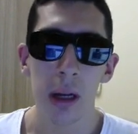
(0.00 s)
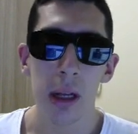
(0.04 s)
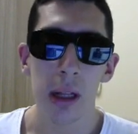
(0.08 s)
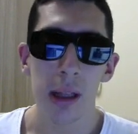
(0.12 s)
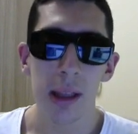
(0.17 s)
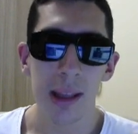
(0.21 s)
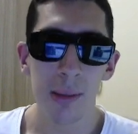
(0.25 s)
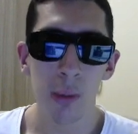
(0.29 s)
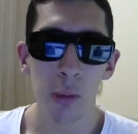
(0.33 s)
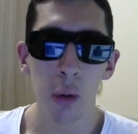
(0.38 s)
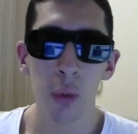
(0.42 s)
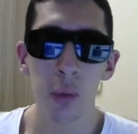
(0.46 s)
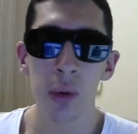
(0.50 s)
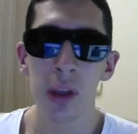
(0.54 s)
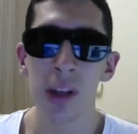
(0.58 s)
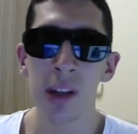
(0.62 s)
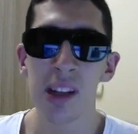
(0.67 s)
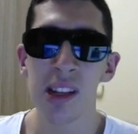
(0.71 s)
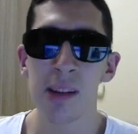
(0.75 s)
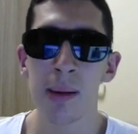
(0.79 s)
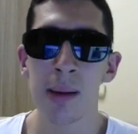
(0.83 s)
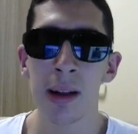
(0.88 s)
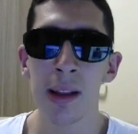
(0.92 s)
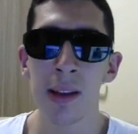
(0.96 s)
Team of the Year
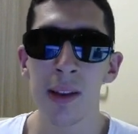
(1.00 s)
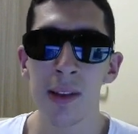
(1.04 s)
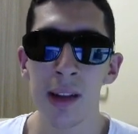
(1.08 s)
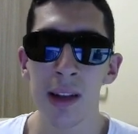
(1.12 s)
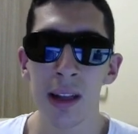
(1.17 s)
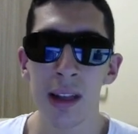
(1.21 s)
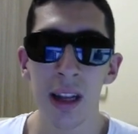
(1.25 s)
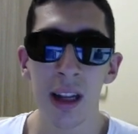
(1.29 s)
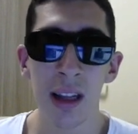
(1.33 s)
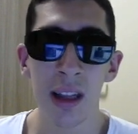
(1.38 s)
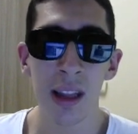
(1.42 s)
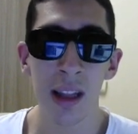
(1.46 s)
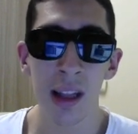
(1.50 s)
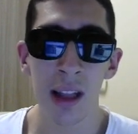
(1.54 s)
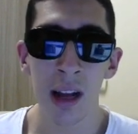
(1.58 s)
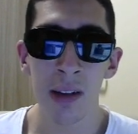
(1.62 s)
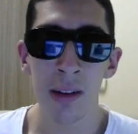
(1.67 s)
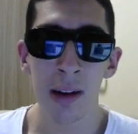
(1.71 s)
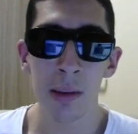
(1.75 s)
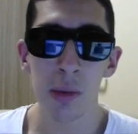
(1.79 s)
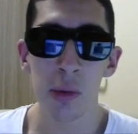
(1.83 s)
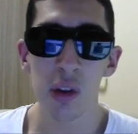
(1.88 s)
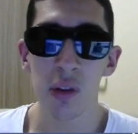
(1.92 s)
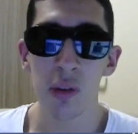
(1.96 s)
zamanında size taktikler
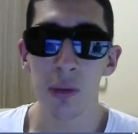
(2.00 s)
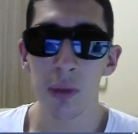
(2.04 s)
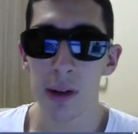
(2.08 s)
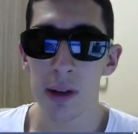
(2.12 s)
vermiştim.